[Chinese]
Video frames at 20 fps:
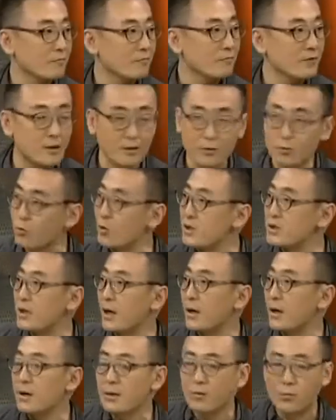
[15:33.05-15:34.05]
为了国
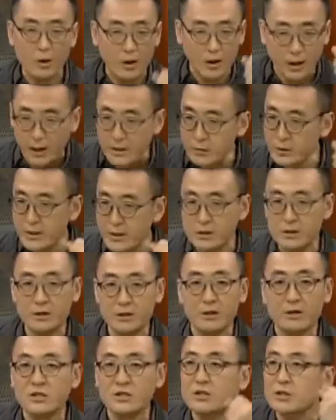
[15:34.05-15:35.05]
家，我还愿意
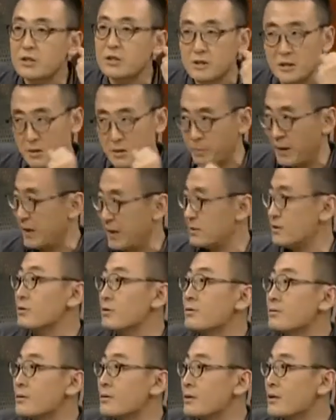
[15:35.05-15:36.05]
这样牺牲一百
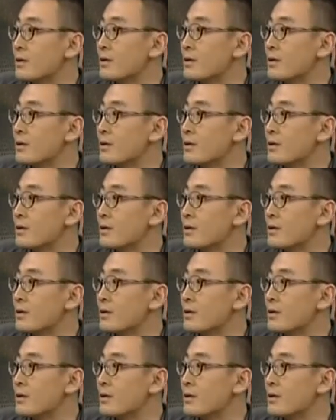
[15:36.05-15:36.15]
次